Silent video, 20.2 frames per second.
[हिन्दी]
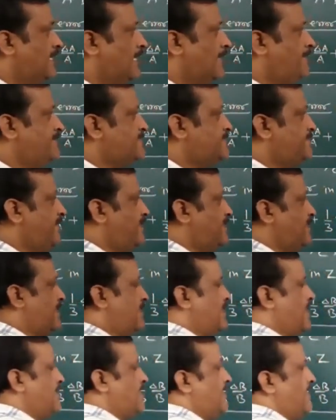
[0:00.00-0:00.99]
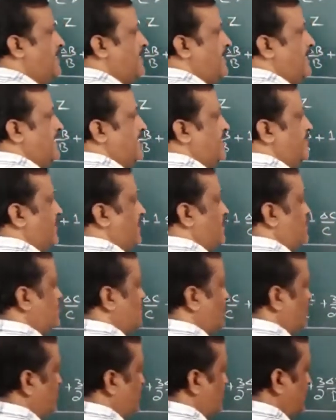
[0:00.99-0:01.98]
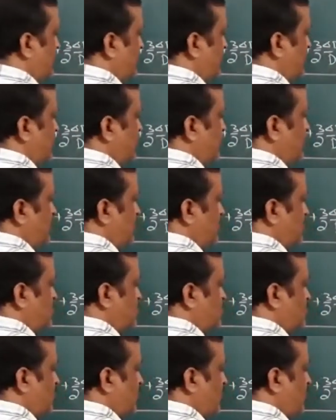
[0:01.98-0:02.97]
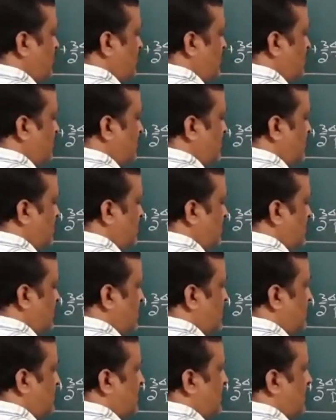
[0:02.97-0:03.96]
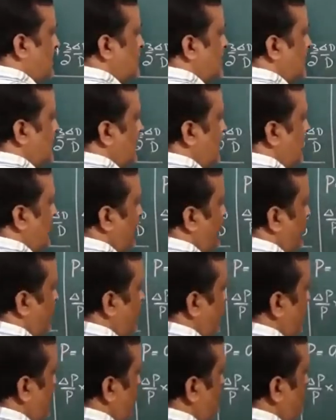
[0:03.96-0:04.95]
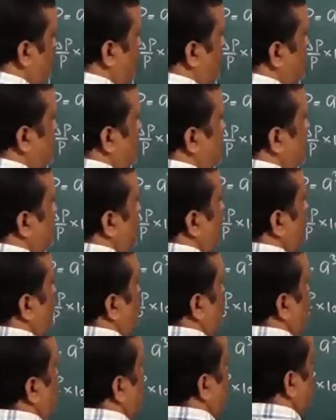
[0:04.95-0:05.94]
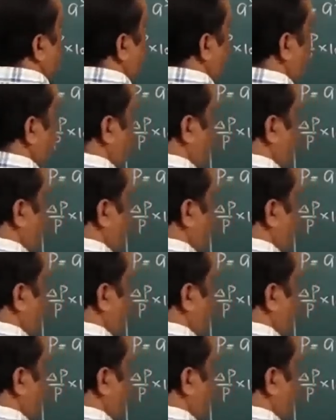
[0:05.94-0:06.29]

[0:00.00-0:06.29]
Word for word: अब इसमें करना क्या है इनकी वैल्यूज़ को पुट करना है सो थ्री डेल्टा ए अपॉन ए इंटू हंड्रेड की वैल्यू किया है दैट इज